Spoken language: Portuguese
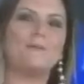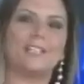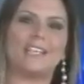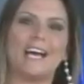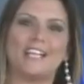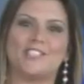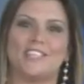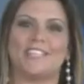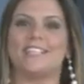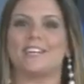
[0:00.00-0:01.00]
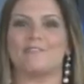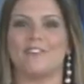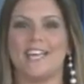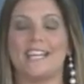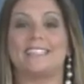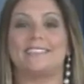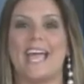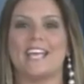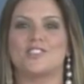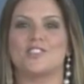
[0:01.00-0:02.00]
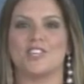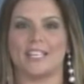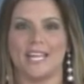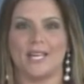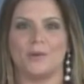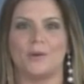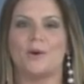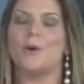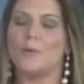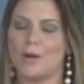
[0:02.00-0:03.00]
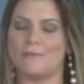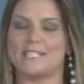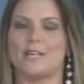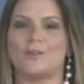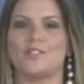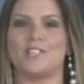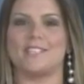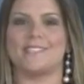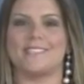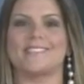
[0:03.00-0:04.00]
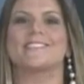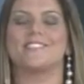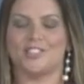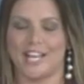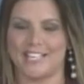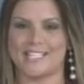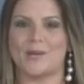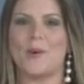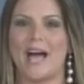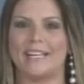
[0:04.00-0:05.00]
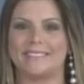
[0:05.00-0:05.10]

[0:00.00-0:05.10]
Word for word: tarde, quinta-feira, 10 de janeiro. O MCA Notícias já está no ar.